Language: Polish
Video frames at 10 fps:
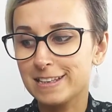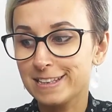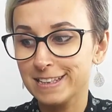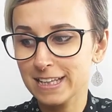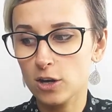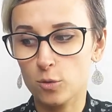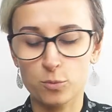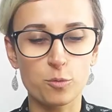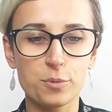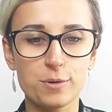Nie
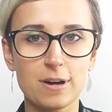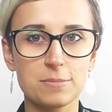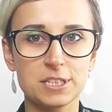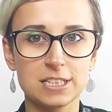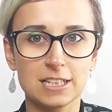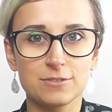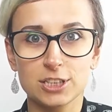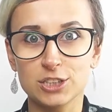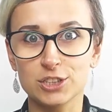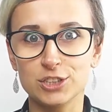obkupiłam się w
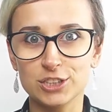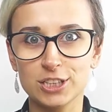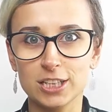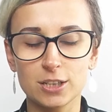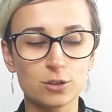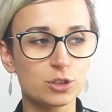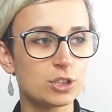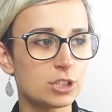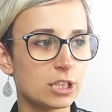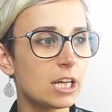jakiejś dzikiej
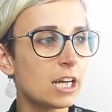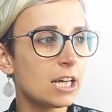ilości